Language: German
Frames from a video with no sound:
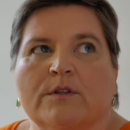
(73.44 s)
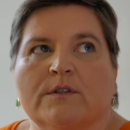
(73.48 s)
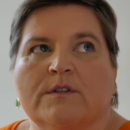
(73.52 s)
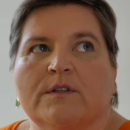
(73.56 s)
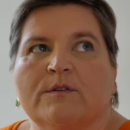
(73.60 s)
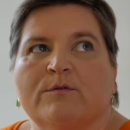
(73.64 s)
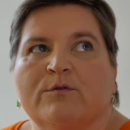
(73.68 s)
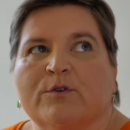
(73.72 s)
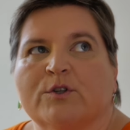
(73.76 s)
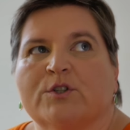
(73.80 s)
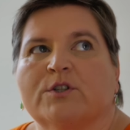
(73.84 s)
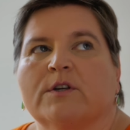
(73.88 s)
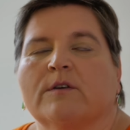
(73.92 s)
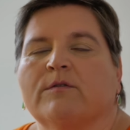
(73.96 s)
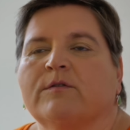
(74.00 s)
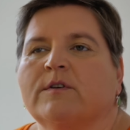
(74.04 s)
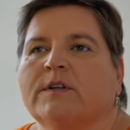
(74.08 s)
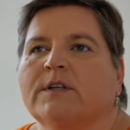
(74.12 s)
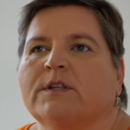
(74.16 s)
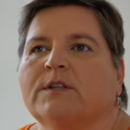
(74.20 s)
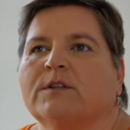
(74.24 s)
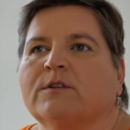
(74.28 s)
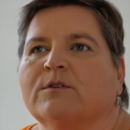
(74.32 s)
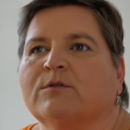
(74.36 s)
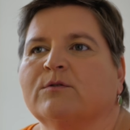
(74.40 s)
und die
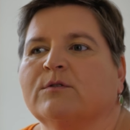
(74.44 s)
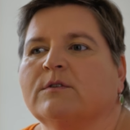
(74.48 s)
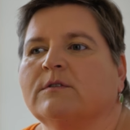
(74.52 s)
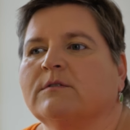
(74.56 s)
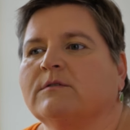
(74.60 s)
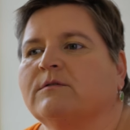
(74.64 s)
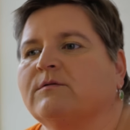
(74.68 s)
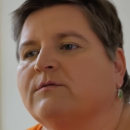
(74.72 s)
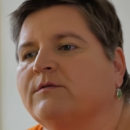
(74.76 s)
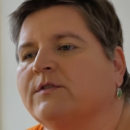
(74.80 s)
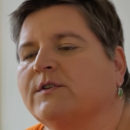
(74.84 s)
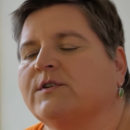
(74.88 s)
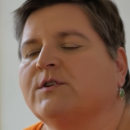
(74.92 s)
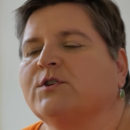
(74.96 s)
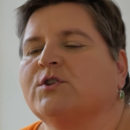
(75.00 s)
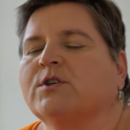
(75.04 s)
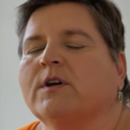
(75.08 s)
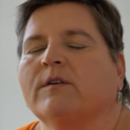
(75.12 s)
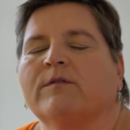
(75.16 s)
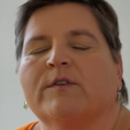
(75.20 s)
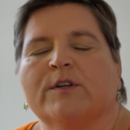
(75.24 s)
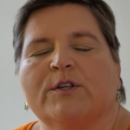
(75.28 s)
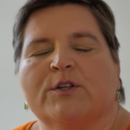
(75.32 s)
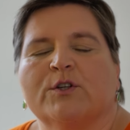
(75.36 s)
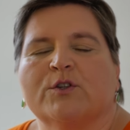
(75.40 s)
wirtschaftliche und
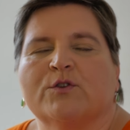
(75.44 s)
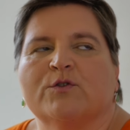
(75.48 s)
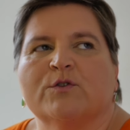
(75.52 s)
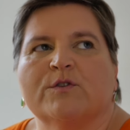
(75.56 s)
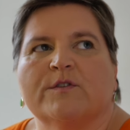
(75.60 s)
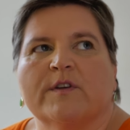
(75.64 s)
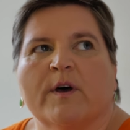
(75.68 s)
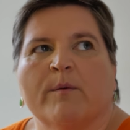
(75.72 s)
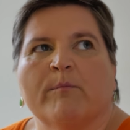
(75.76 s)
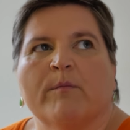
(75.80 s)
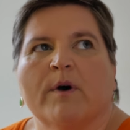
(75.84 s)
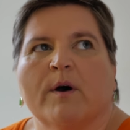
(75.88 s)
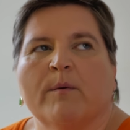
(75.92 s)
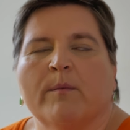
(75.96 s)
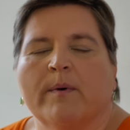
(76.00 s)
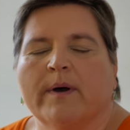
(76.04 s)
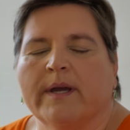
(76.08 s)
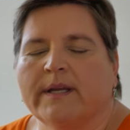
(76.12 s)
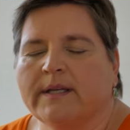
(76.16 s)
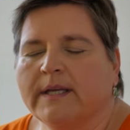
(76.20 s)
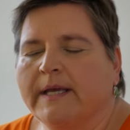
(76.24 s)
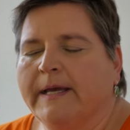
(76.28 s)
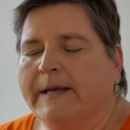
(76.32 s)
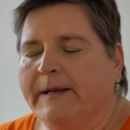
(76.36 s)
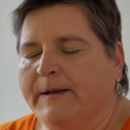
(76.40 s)
wissenschaftliche
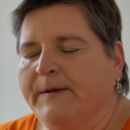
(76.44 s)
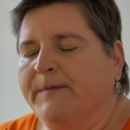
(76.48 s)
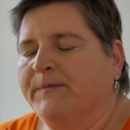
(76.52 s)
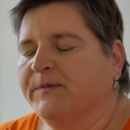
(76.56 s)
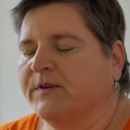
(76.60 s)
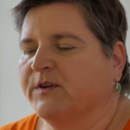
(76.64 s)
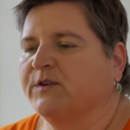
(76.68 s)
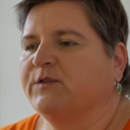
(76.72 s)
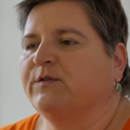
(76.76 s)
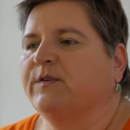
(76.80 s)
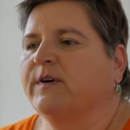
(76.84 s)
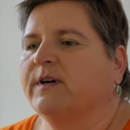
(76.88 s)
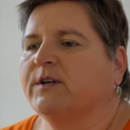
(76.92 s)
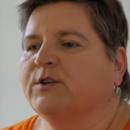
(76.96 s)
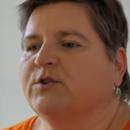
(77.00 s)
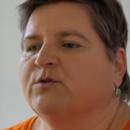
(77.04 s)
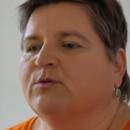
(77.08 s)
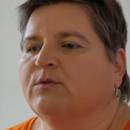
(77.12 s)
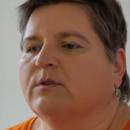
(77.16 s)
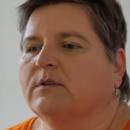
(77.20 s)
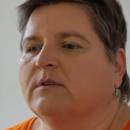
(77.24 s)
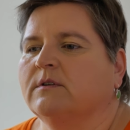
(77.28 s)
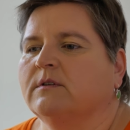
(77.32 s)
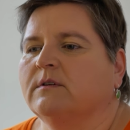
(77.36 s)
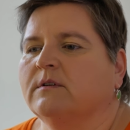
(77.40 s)
Zusammenarbeit. Das war
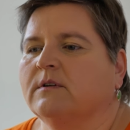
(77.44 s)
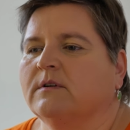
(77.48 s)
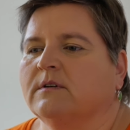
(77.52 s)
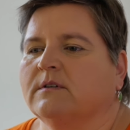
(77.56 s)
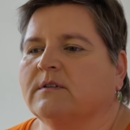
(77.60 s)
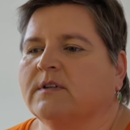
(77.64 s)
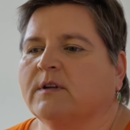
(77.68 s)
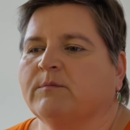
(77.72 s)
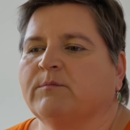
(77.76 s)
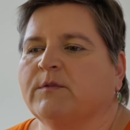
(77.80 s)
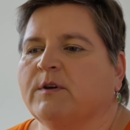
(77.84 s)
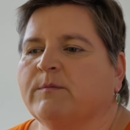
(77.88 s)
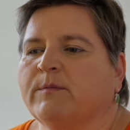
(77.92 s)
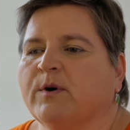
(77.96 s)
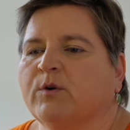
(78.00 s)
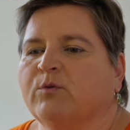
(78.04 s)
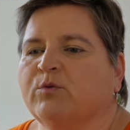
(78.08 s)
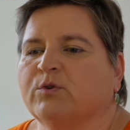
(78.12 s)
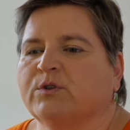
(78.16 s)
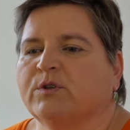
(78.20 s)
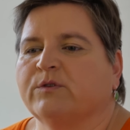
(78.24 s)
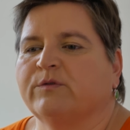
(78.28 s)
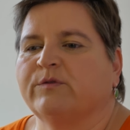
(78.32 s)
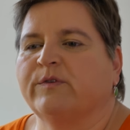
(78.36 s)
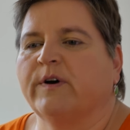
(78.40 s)
schon, das hat mir immer
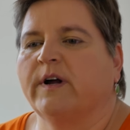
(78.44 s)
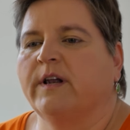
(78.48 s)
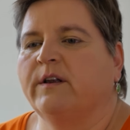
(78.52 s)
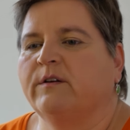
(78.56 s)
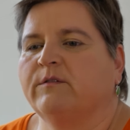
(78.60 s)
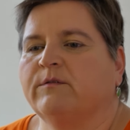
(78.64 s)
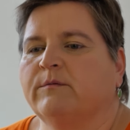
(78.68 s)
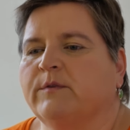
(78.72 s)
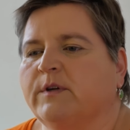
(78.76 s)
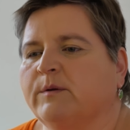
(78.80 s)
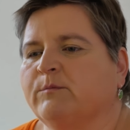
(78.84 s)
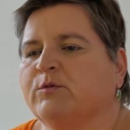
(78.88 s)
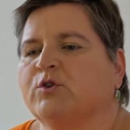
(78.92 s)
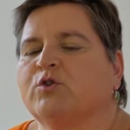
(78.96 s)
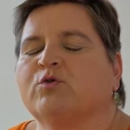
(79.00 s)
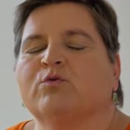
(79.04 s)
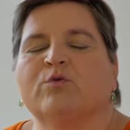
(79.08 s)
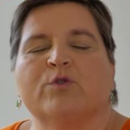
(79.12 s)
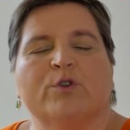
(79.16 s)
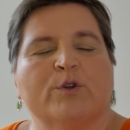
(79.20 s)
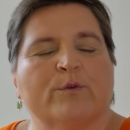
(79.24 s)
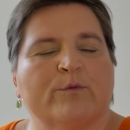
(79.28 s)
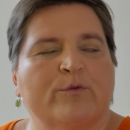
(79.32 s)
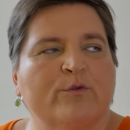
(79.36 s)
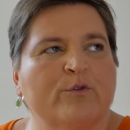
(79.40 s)
gut gefallen. Im
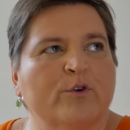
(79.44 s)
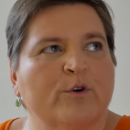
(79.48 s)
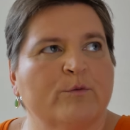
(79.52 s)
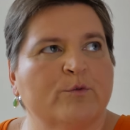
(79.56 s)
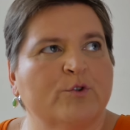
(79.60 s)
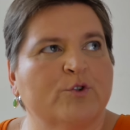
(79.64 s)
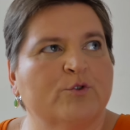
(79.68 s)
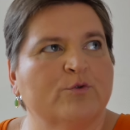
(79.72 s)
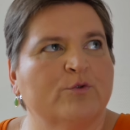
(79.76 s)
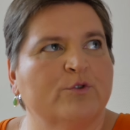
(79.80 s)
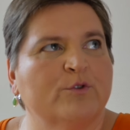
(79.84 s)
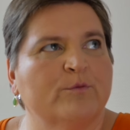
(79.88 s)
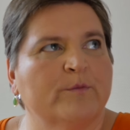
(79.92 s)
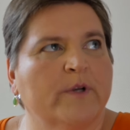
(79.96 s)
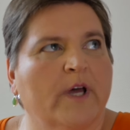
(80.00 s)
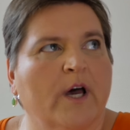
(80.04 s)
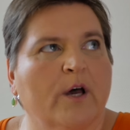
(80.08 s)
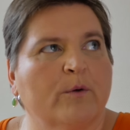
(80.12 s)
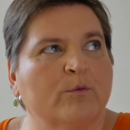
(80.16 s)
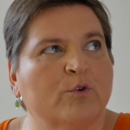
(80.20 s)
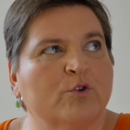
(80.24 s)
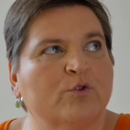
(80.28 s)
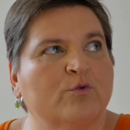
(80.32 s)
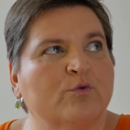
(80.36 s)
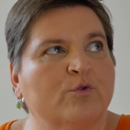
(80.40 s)
Studium, vor dem Studium,
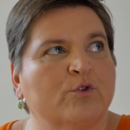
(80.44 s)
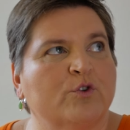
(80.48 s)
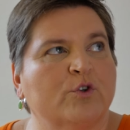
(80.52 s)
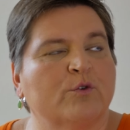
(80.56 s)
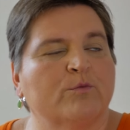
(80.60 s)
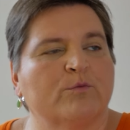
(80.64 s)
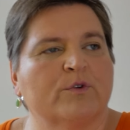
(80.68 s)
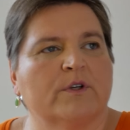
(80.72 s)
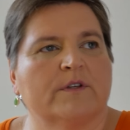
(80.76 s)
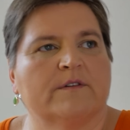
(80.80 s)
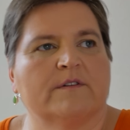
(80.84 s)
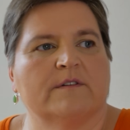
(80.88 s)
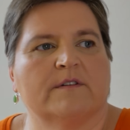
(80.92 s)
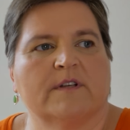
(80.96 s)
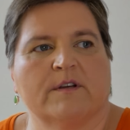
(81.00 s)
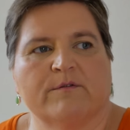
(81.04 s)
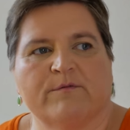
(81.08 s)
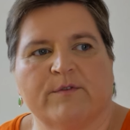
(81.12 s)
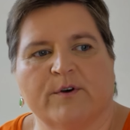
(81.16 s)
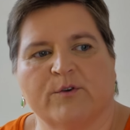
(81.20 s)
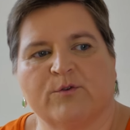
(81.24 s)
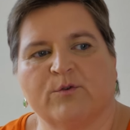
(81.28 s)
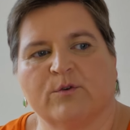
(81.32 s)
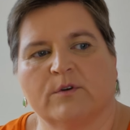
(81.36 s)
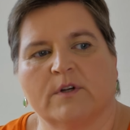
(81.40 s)
nach dem Studium. Das ist
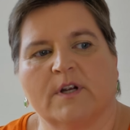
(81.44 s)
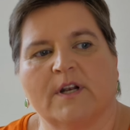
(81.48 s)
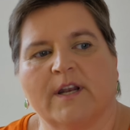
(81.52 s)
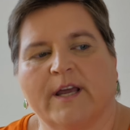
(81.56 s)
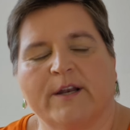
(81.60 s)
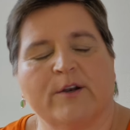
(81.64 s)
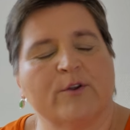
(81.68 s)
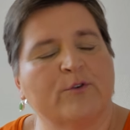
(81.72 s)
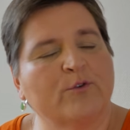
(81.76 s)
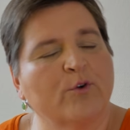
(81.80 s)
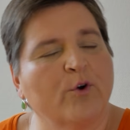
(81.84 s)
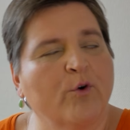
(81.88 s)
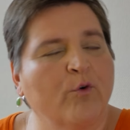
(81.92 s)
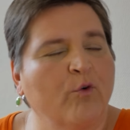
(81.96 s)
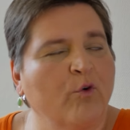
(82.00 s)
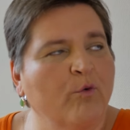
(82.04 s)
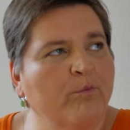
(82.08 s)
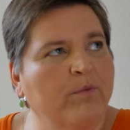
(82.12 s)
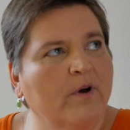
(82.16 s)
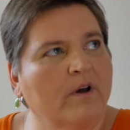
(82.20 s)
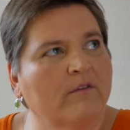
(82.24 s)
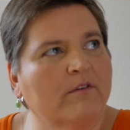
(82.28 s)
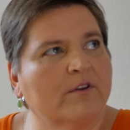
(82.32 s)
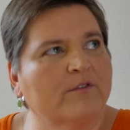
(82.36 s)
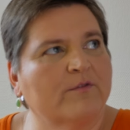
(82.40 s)
einfach so ein kleines
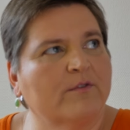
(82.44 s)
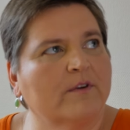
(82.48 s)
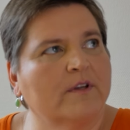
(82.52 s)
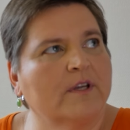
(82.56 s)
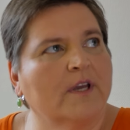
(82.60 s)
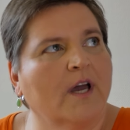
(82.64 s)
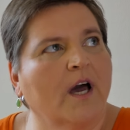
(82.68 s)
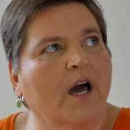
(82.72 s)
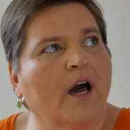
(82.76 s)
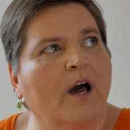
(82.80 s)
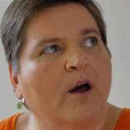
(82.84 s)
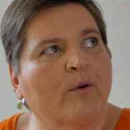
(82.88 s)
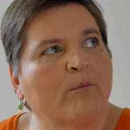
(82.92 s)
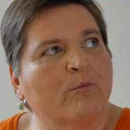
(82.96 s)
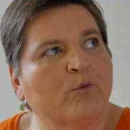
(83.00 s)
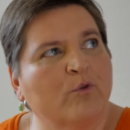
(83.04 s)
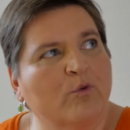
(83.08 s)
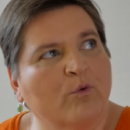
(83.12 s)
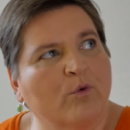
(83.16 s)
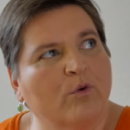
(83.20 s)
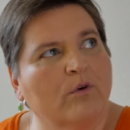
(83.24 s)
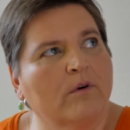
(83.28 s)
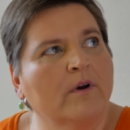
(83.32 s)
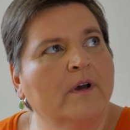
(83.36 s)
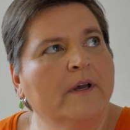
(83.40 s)
Europa, was wir hier haben,
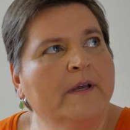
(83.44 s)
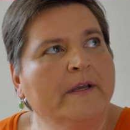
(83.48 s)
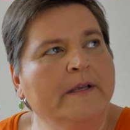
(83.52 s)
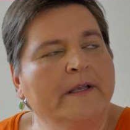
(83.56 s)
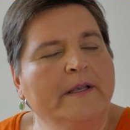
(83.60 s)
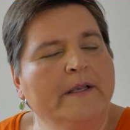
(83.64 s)
so